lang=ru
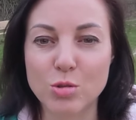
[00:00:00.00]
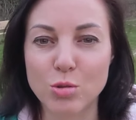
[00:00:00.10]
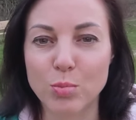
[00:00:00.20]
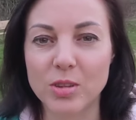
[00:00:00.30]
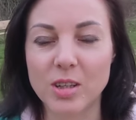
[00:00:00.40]

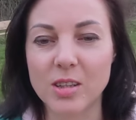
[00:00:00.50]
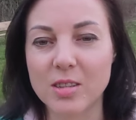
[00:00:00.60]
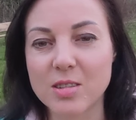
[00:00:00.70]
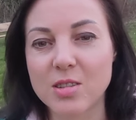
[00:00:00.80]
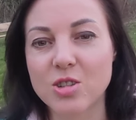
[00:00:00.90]
что
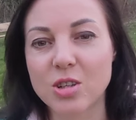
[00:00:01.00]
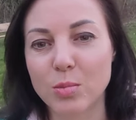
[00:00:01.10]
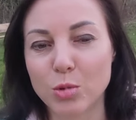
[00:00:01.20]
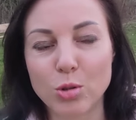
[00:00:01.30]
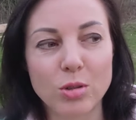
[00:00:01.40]
потратил
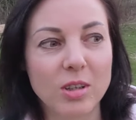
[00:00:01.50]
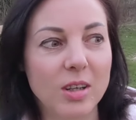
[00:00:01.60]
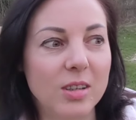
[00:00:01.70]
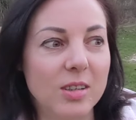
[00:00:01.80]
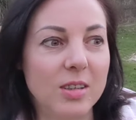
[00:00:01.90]
слишком
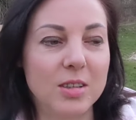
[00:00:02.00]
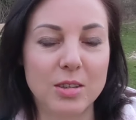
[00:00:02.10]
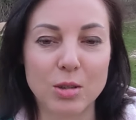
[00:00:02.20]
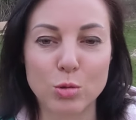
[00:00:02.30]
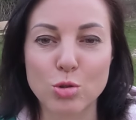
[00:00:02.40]
много или не
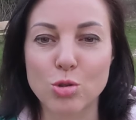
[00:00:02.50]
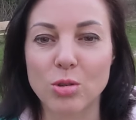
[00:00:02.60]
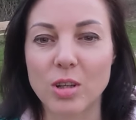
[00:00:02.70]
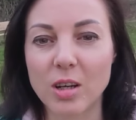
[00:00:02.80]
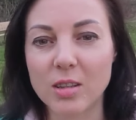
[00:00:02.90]
на то, что
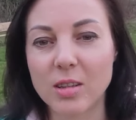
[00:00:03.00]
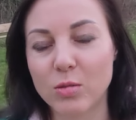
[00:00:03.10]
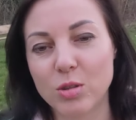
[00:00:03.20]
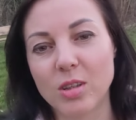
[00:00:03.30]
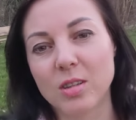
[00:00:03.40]
надо,
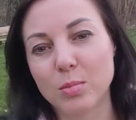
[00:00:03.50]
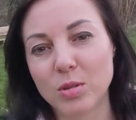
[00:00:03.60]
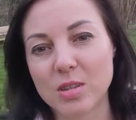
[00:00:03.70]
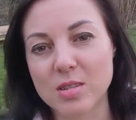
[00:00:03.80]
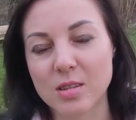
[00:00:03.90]
вот надо
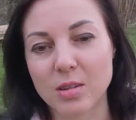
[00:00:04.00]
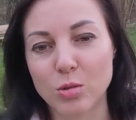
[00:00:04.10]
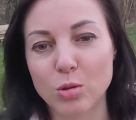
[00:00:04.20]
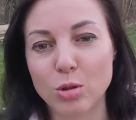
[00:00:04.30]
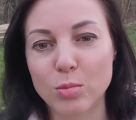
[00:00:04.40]
было
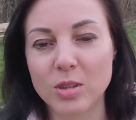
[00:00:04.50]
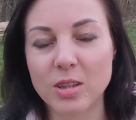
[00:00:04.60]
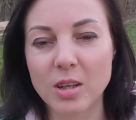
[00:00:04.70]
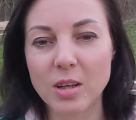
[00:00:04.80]
сэкономить,